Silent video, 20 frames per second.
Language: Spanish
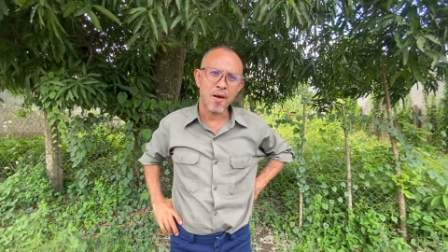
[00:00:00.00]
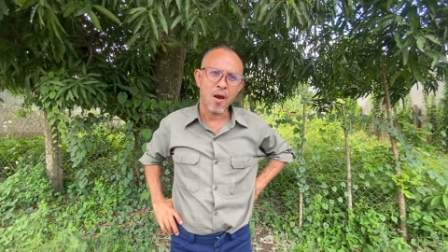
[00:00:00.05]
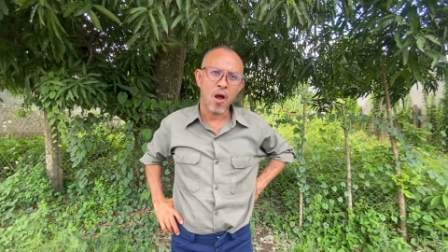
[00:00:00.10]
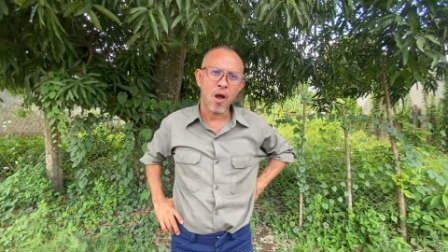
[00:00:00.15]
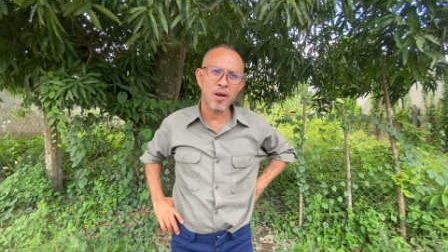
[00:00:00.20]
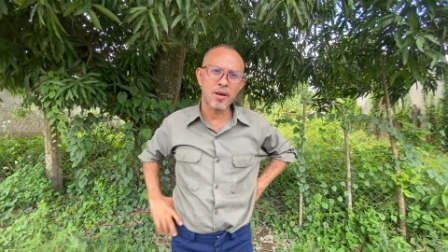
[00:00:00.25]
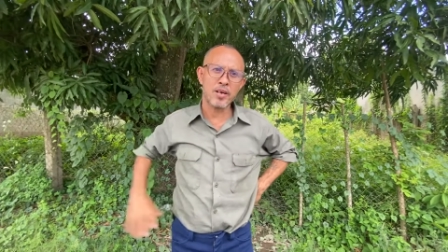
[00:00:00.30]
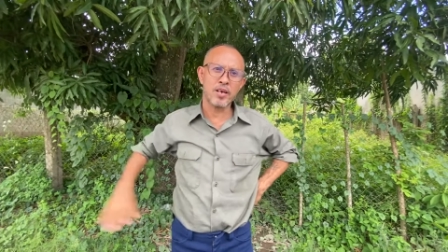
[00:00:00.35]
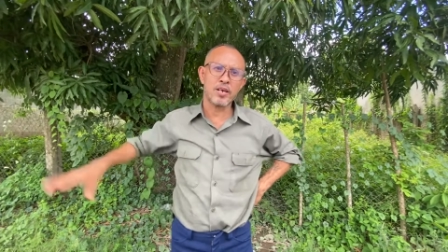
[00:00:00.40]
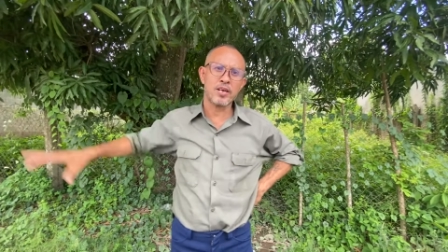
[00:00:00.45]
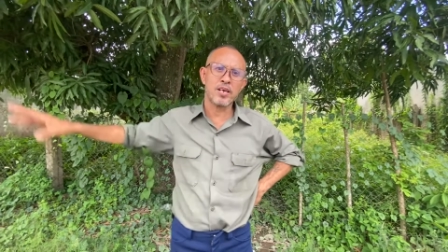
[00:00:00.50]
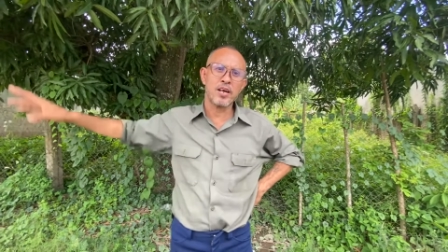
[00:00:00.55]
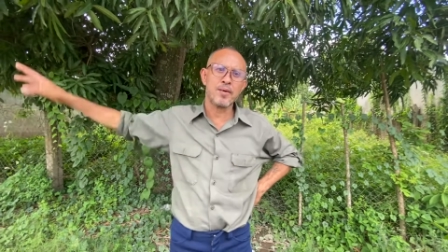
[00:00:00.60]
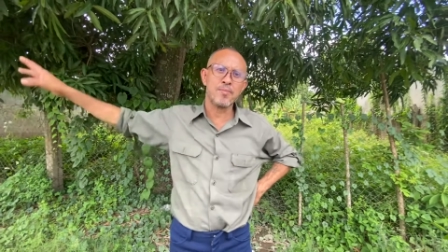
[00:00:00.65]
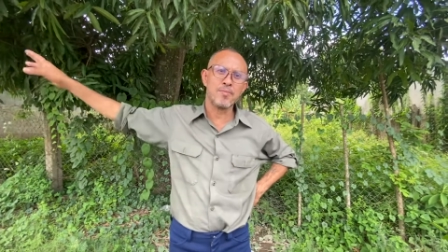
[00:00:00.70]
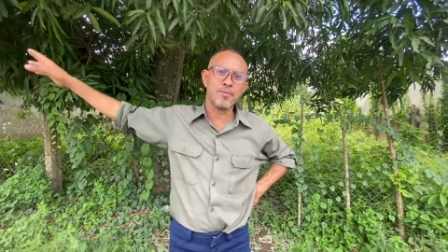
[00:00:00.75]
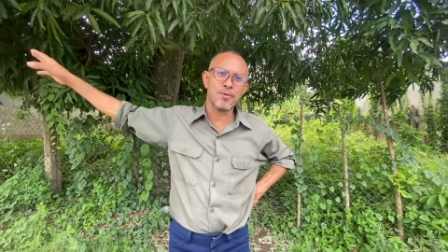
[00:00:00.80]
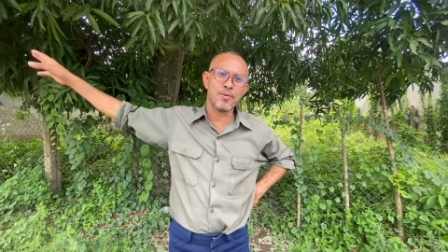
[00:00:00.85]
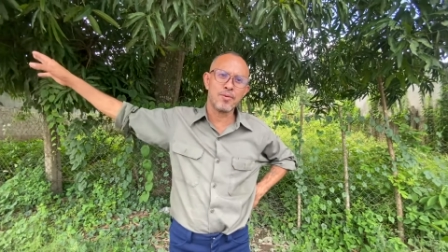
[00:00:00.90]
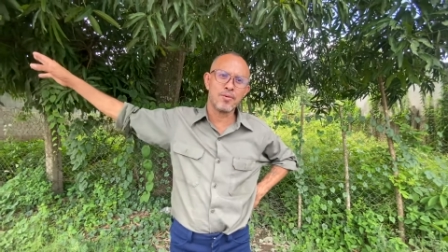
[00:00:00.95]
Ey, pero
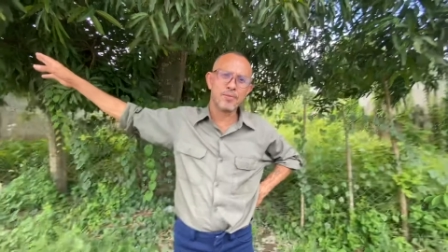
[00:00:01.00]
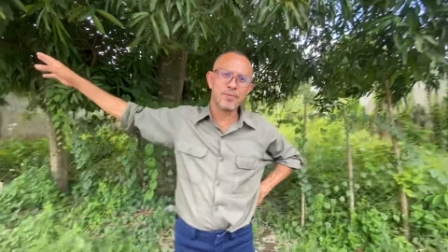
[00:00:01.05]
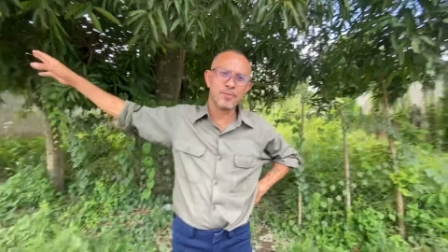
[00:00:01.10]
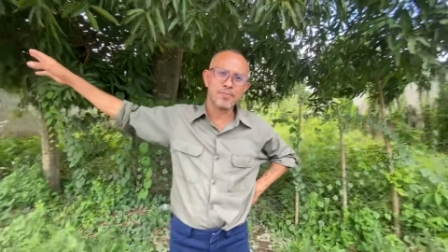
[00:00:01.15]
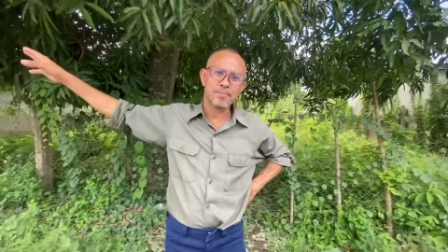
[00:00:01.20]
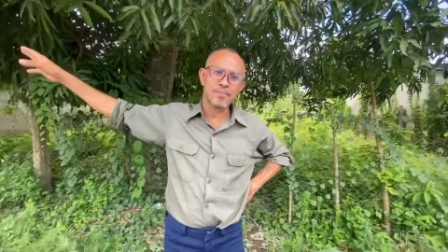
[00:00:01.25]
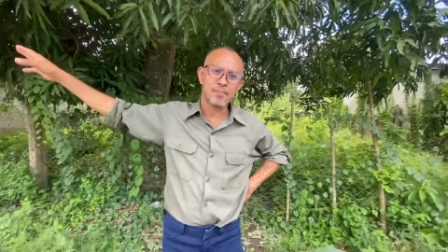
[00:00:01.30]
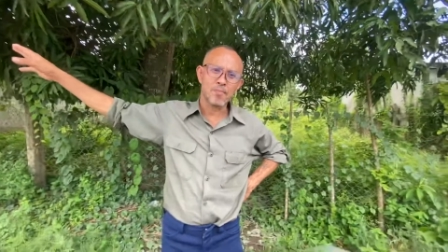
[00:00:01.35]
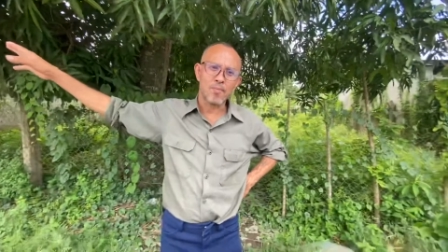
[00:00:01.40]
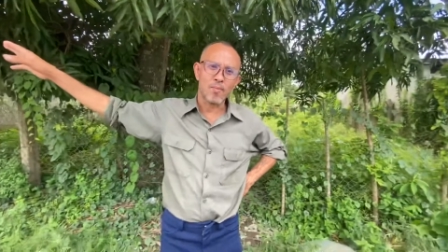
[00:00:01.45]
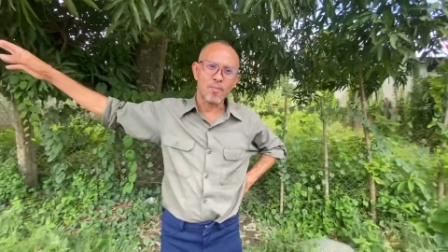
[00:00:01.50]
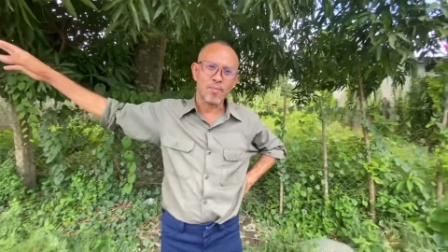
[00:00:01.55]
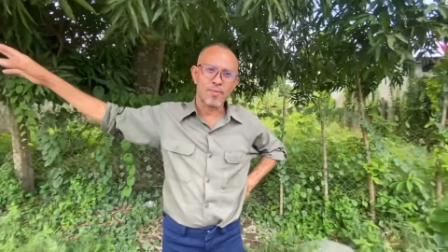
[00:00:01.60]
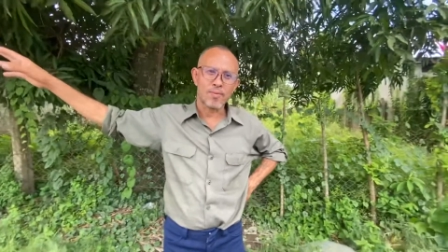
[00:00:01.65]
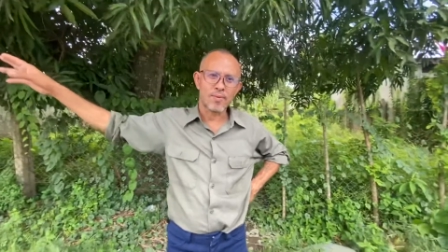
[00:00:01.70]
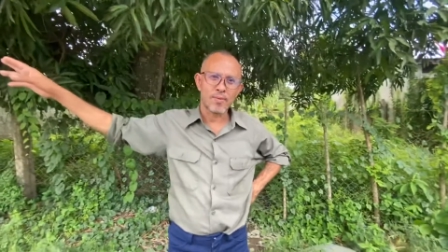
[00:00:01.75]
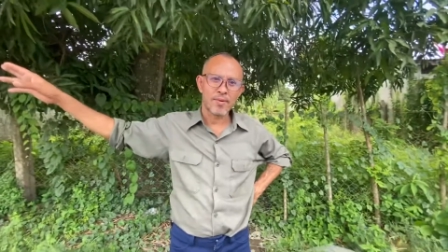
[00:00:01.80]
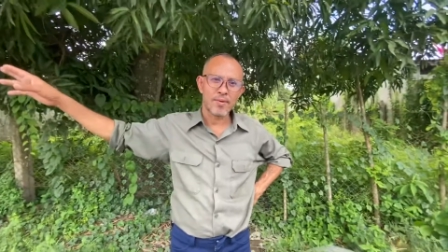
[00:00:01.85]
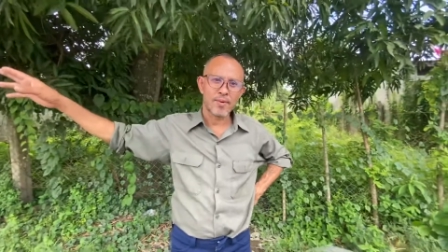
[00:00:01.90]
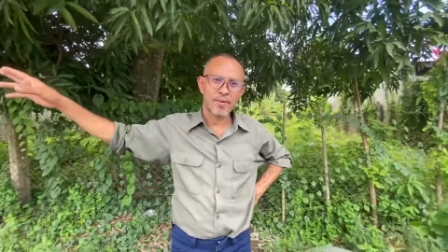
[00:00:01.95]
le faltó
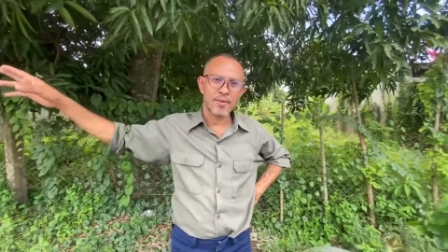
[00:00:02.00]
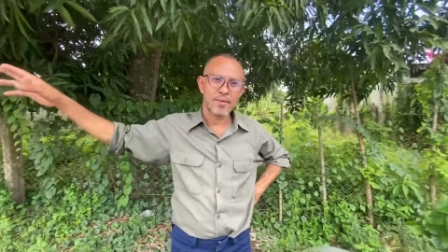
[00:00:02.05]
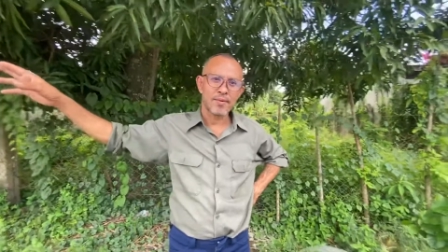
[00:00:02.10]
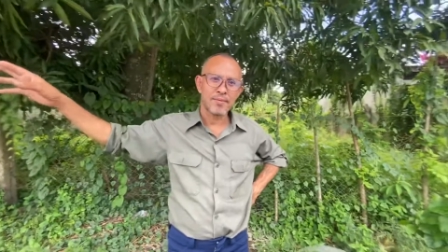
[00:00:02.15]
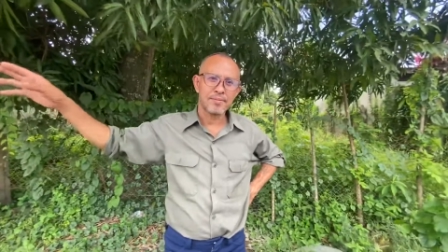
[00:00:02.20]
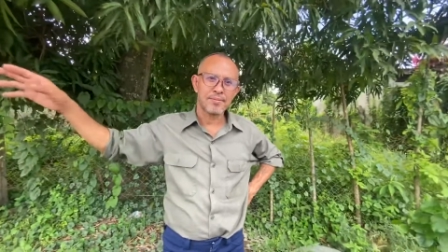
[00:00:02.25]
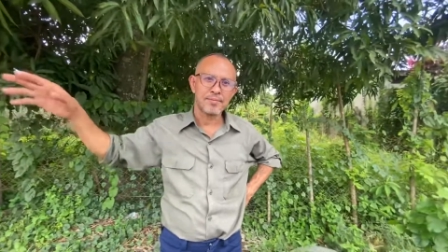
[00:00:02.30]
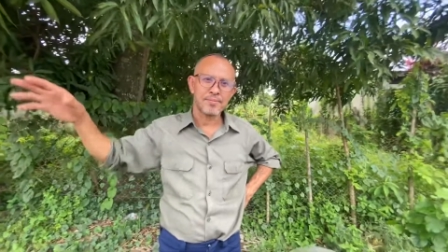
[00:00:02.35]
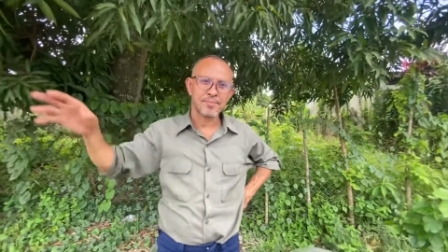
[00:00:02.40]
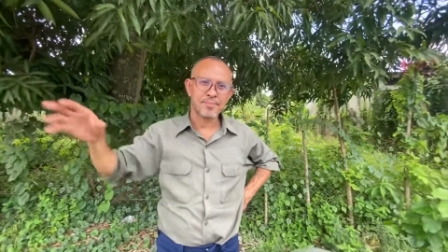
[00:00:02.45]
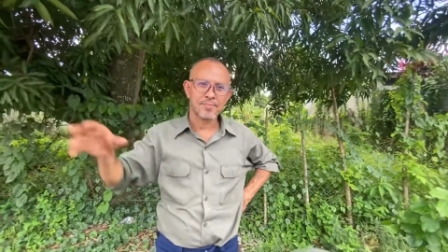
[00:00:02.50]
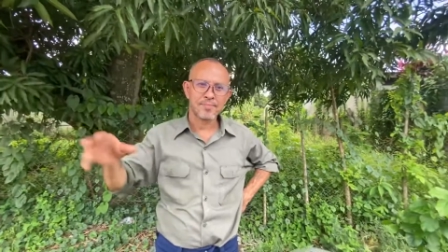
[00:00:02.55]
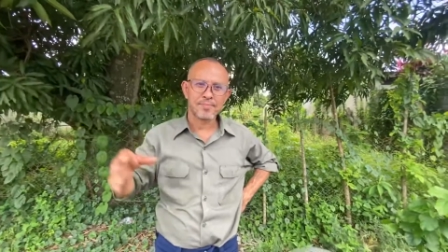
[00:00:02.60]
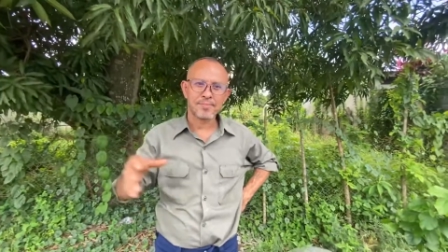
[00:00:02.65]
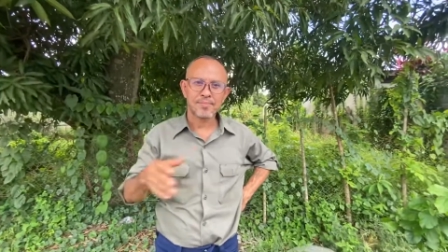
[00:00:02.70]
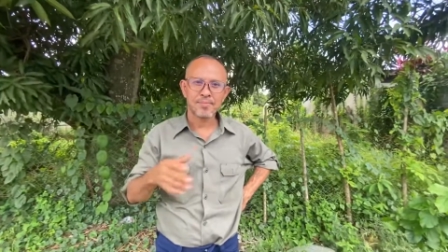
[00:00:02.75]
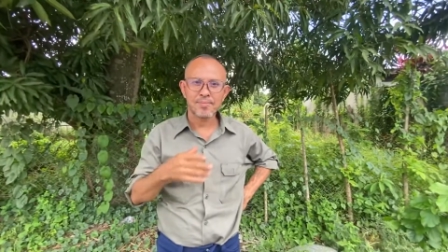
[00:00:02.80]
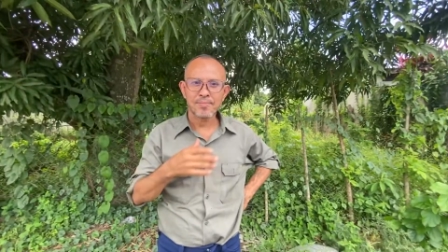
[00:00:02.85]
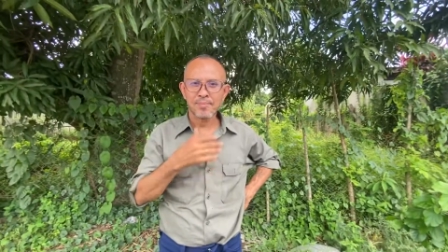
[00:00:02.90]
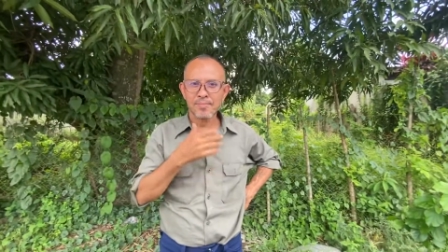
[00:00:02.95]
que le pintaran la
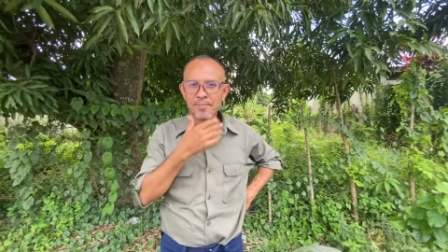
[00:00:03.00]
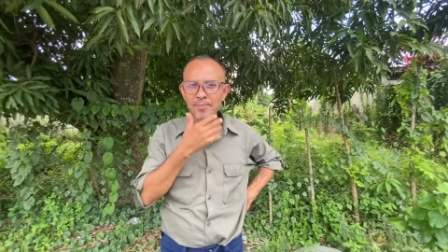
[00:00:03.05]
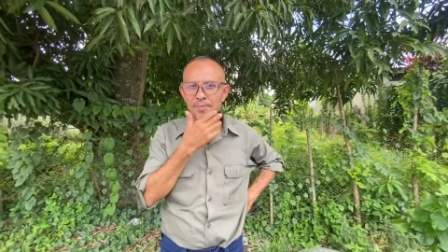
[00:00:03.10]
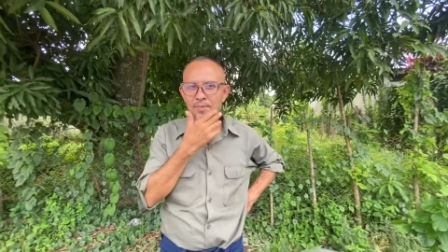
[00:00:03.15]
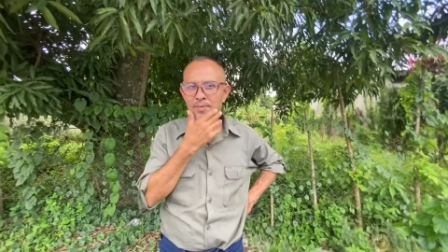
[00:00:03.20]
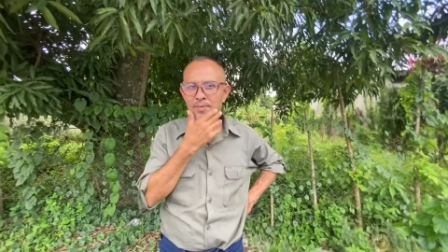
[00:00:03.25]
barba.